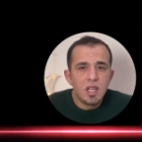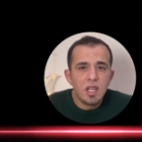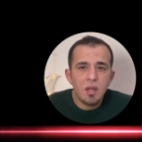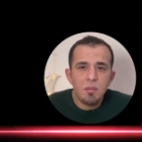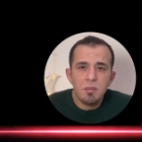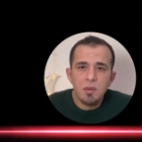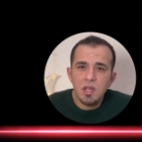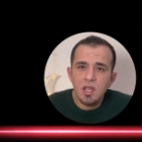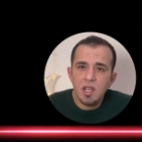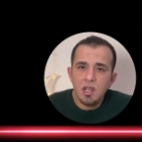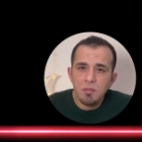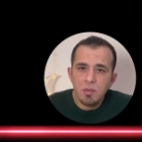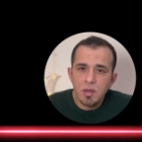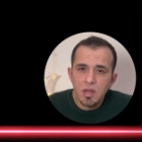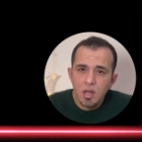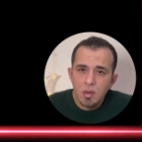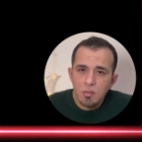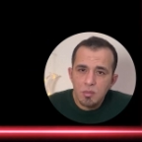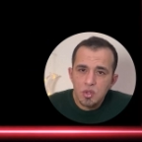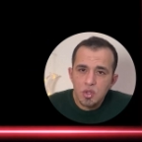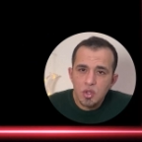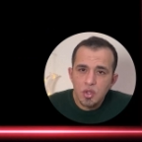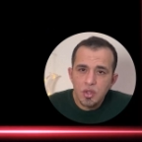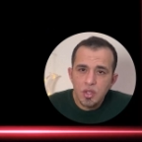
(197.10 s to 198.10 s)
لمنع
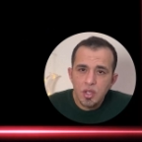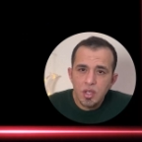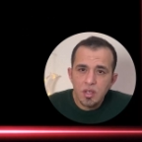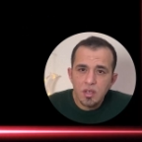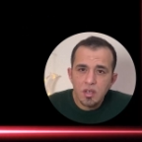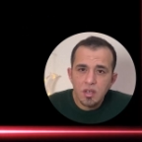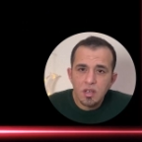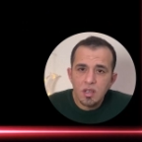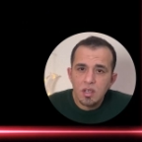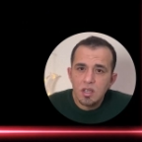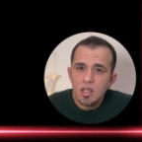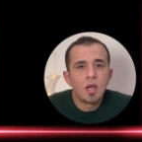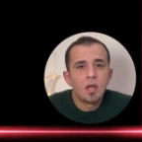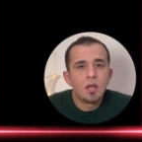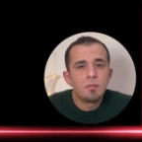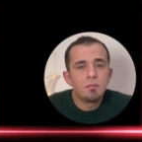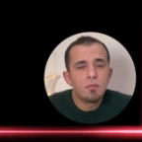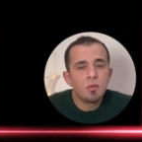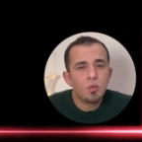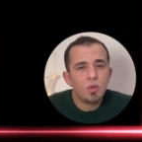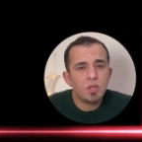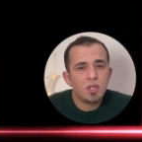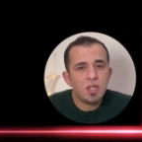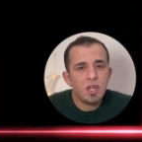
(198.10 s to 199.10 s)
البرامج الضارة
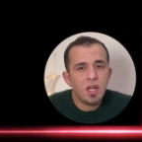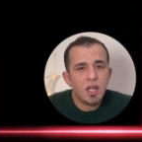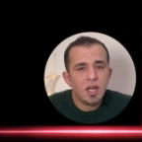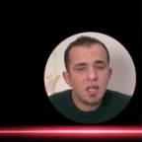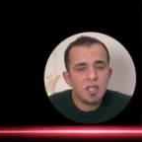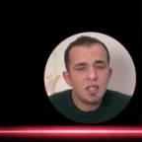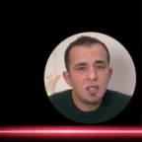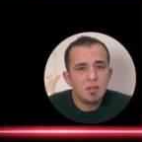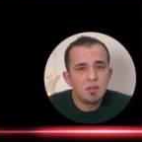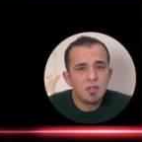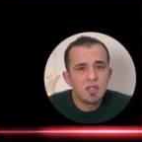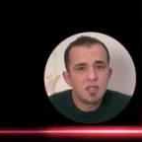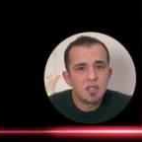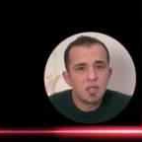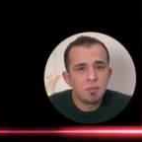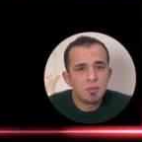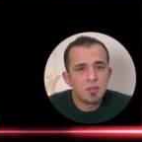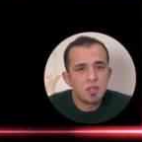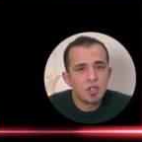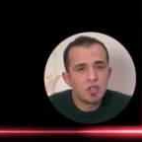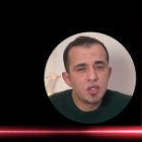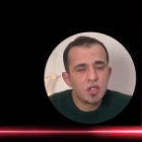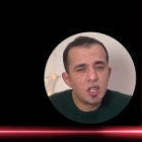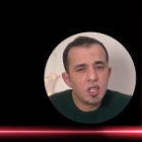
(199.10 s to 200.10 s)
في الوضع العادي نظام
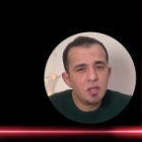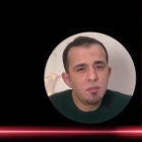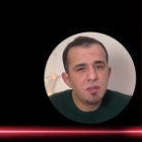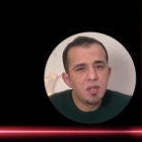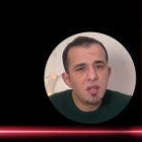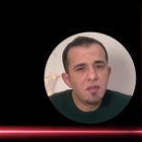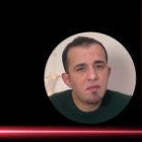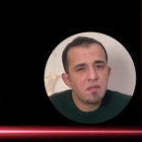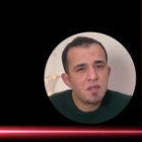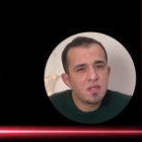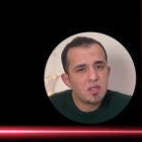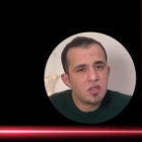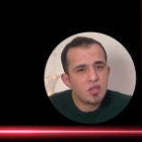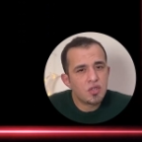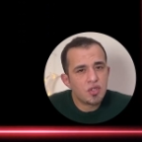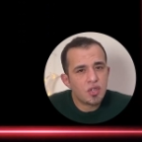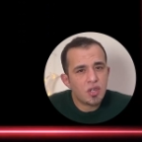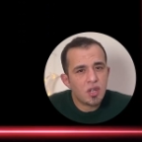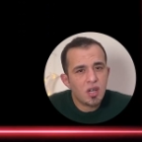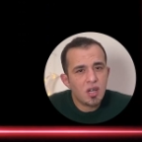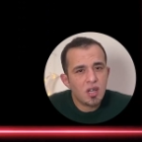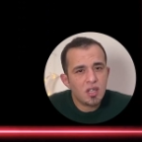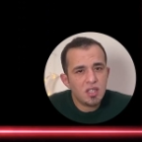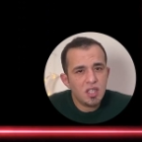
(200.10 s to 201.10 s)
التشغيل بينفذ
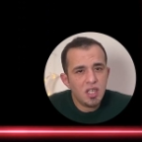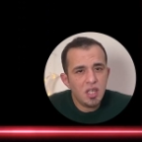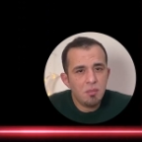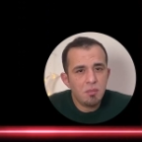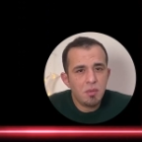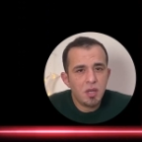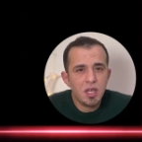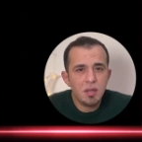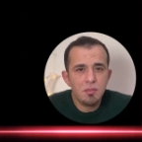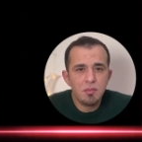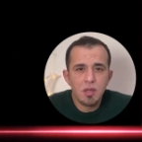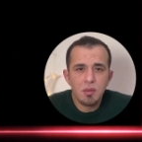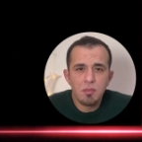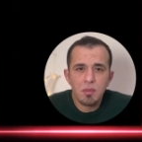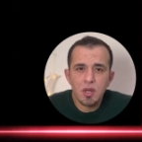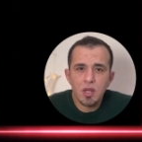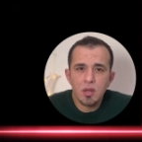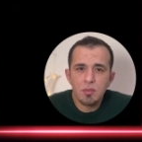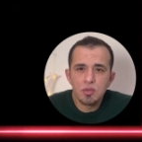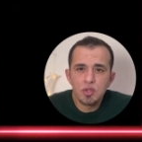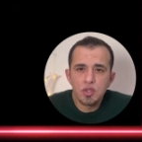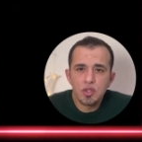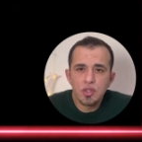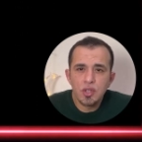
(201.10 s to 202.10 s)
إجراءات حماية من
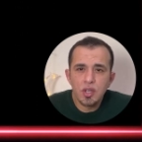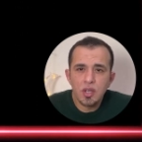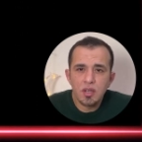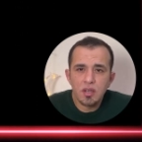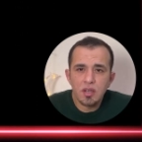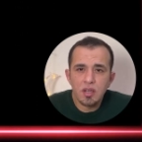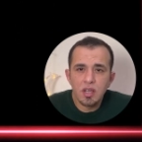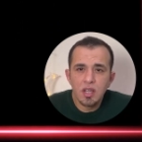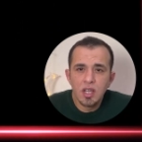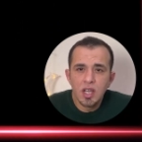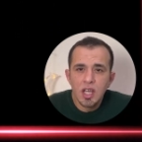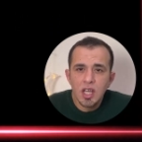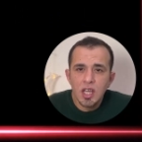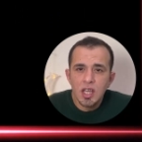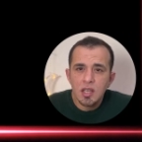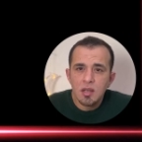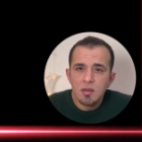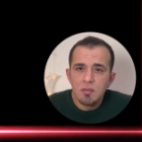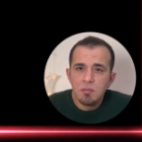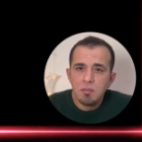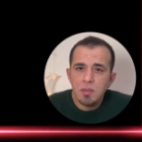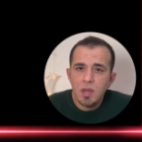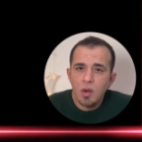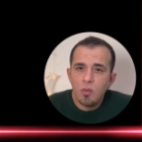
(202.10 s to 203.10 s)
البرامج الضارة
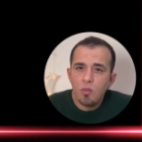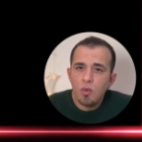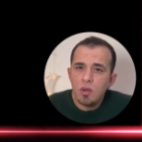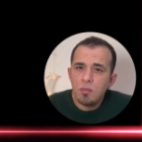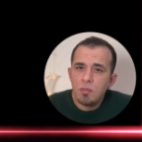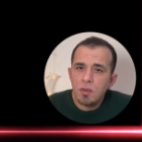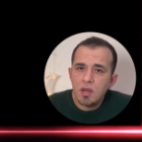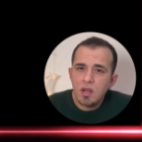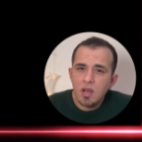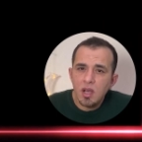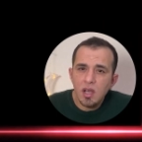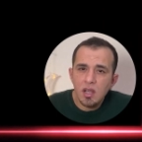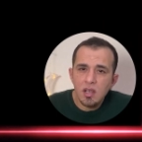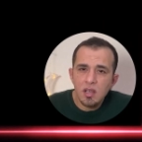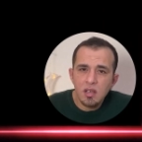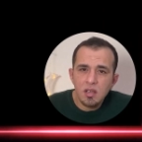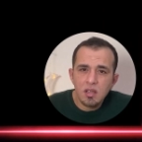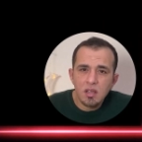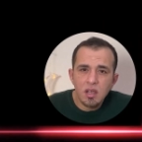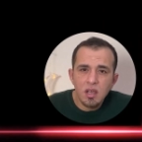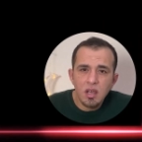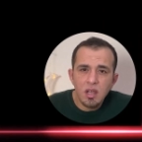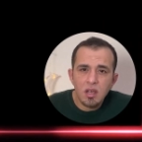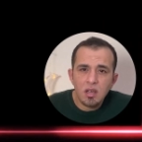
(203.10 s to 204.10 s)
بأول مراحل
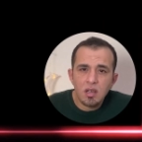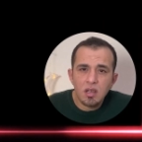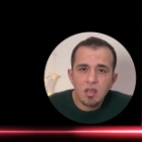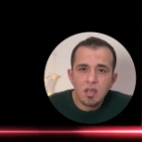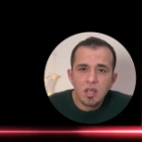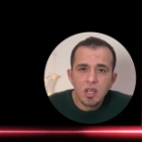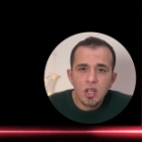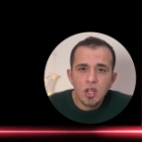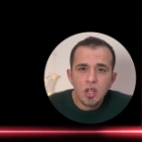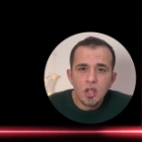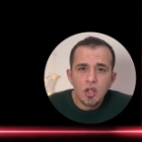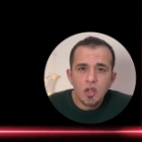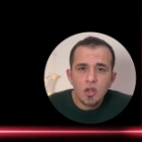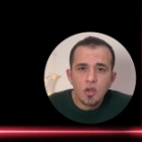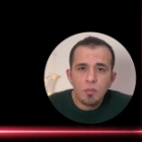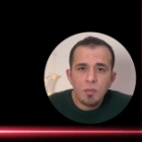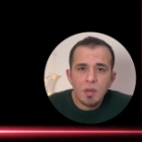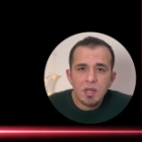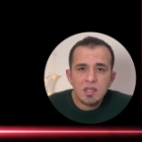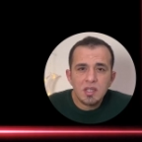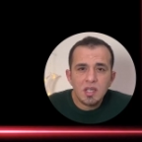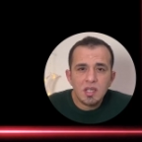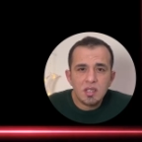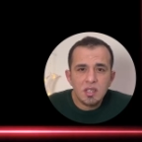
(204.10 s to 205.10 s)
الإقلاع
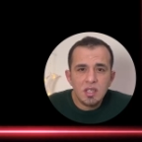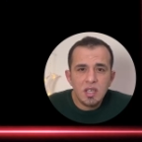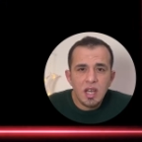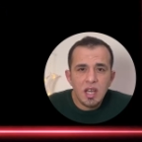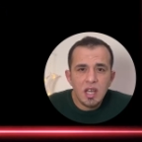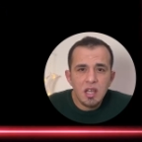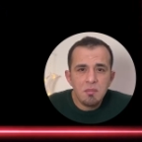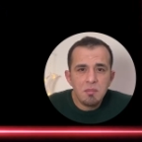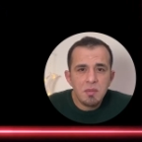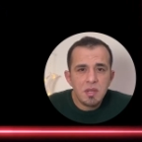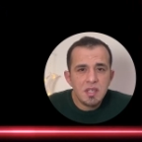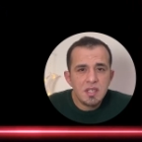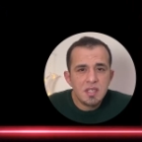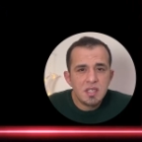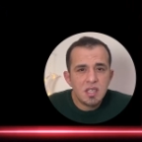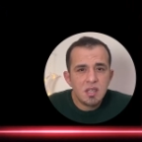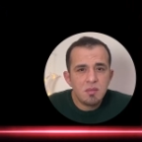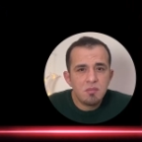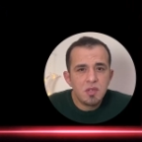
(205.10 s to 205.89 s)
ومع تعطيل هاي الميزه